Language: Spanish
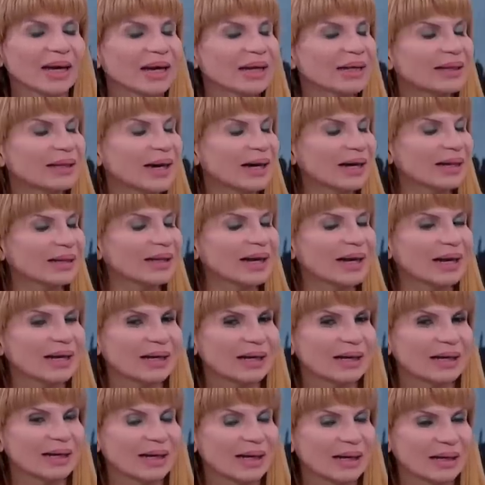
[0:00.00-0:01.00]
y traen
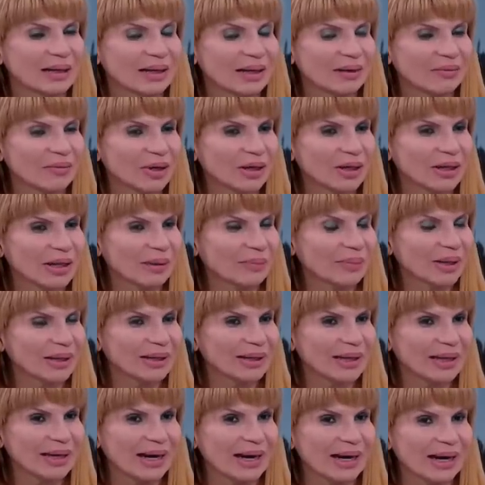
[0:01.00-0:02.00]
el,
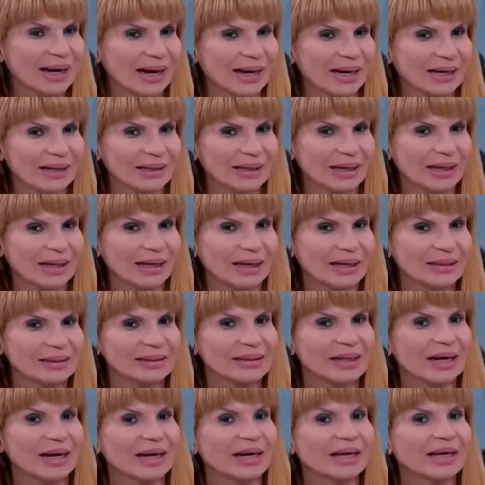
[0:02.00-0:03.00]
definitivamente la carta de la
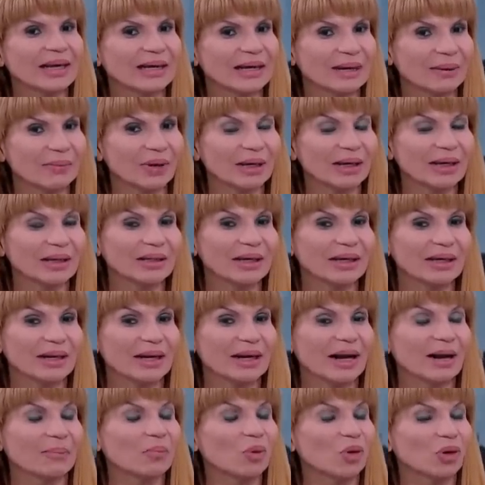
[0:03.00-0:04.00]
estrella que van a
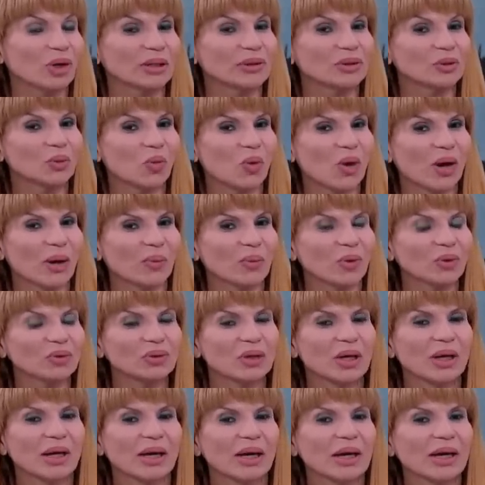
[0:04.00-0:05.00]
tener amores
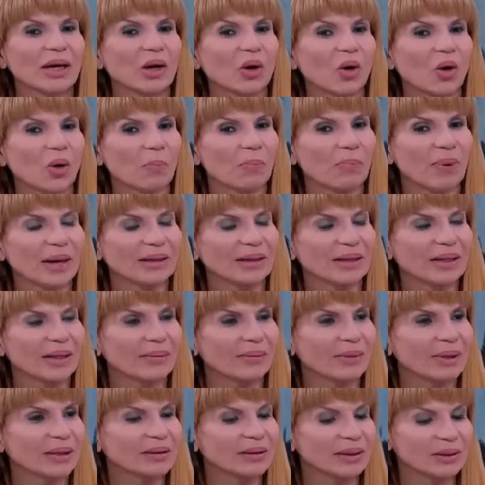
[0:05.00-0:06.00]
nuevos y
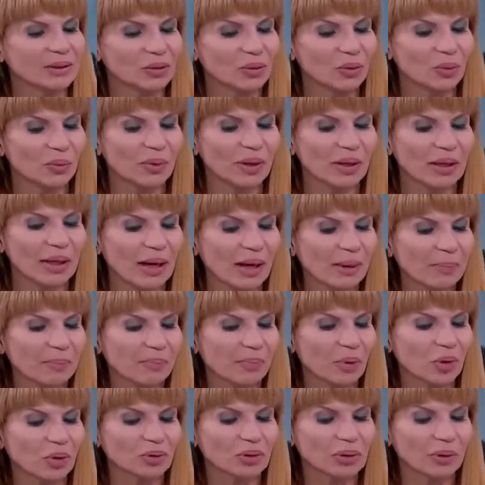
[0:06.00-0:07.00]
compatibles en su vida
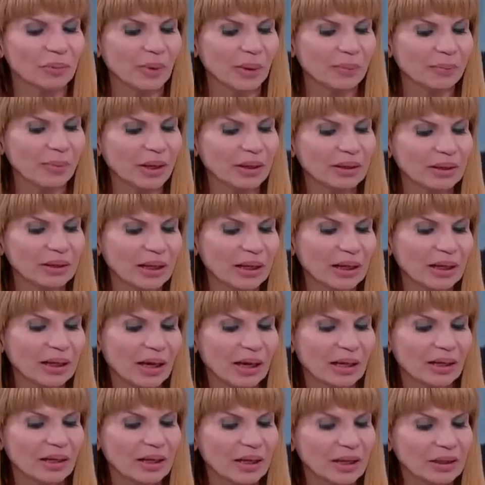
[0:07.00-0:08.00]
próximamente
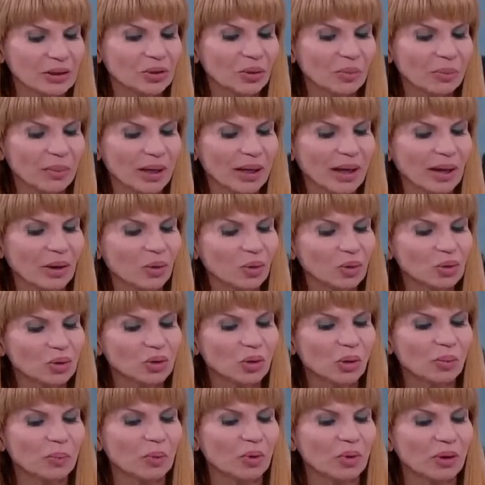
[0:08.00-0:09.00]
y eso me da
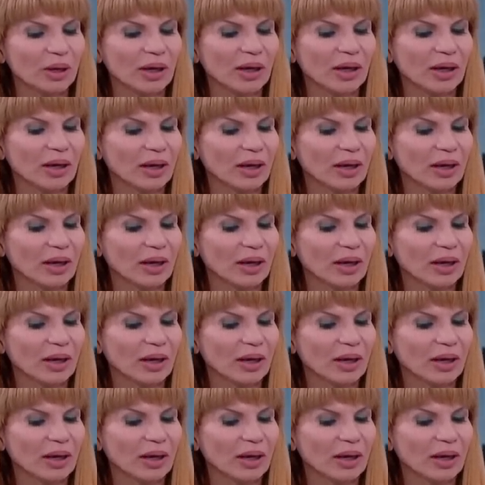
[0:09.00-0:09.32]
gusto porque